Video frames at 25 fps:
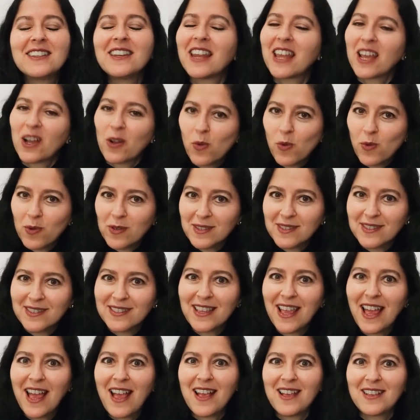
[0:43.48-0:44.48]
le
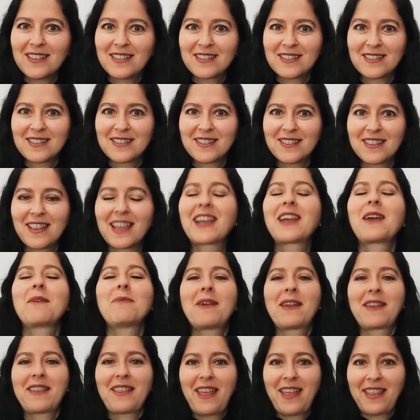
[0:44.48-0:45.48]
gustas, de que
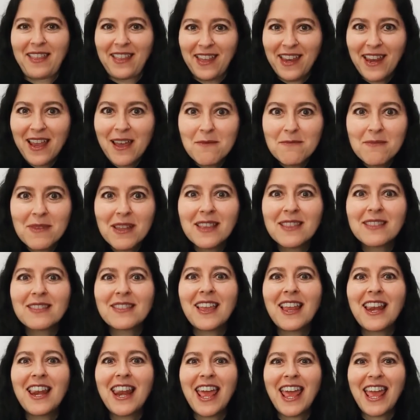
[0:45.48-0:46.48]

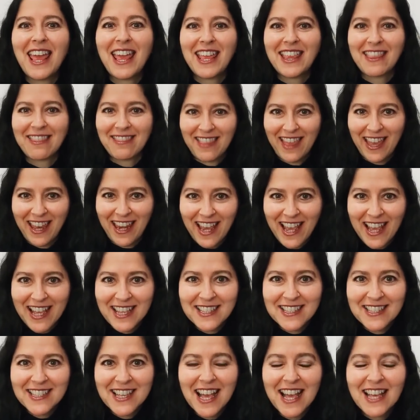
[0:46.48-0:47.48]
verdaderamente le
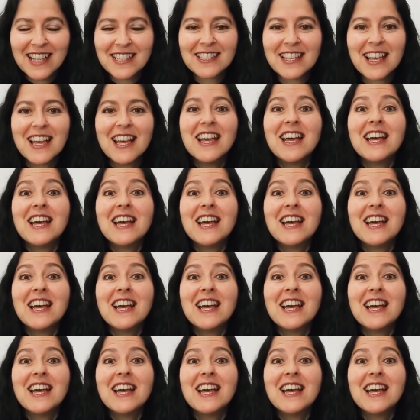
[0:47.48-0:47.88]
interesas,